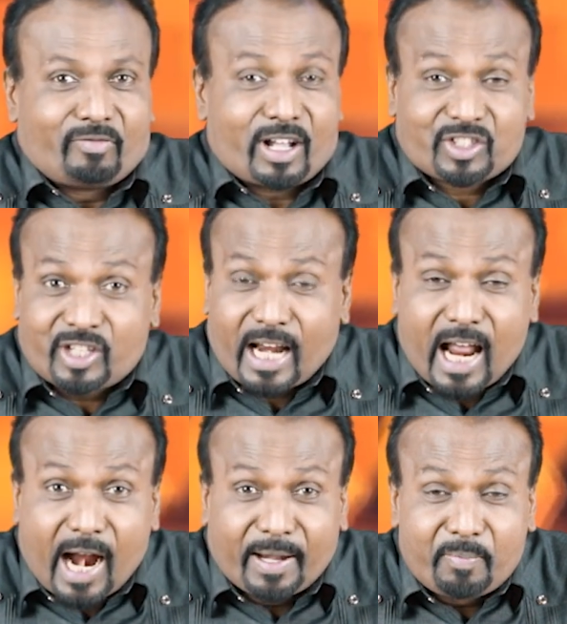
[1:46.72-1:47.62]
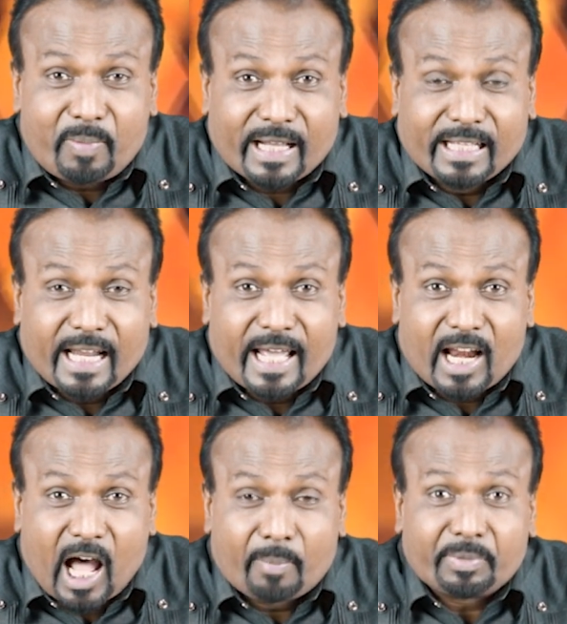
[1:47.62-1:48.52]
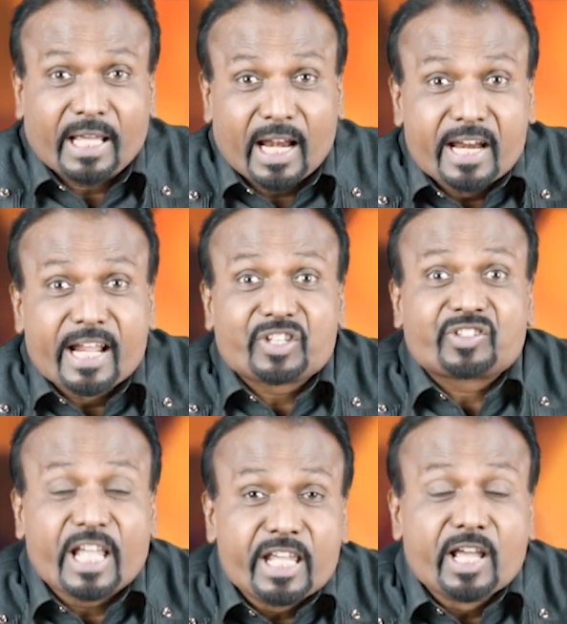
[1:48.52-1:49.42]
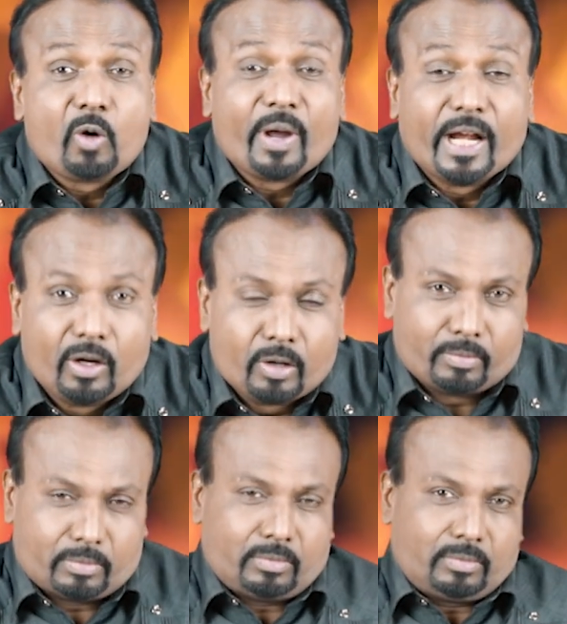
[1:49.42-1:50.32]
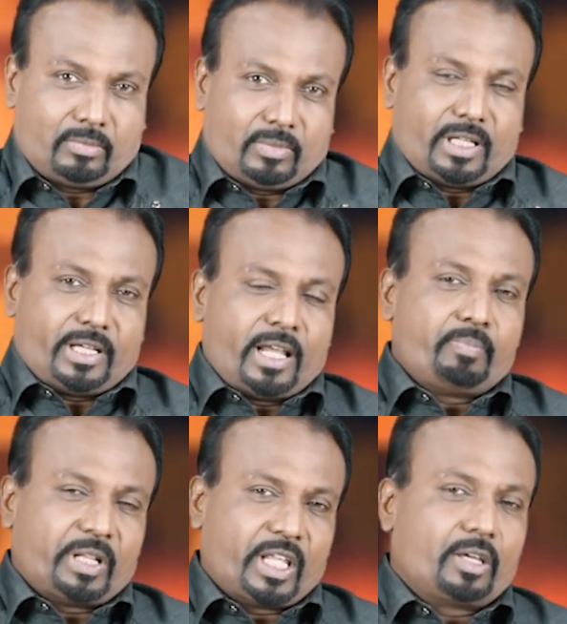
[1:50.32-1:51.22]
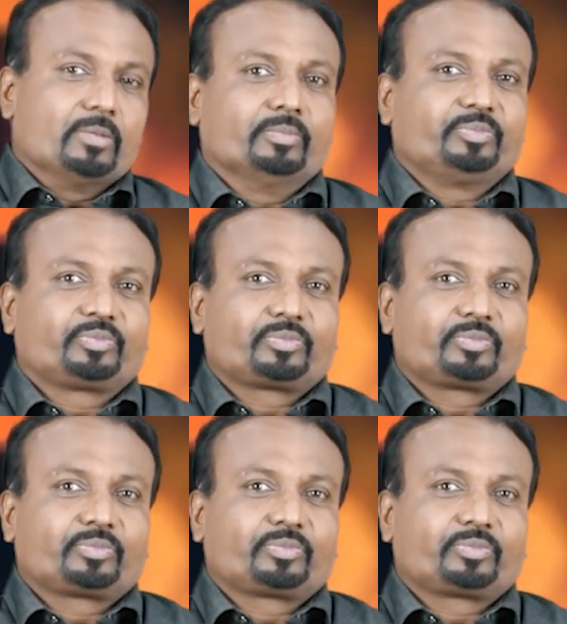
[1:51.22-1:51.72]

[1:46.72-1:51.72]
வசன அடிப்படையிலே நாம் என்ன செய்ய வேண்டும் என்பதையும்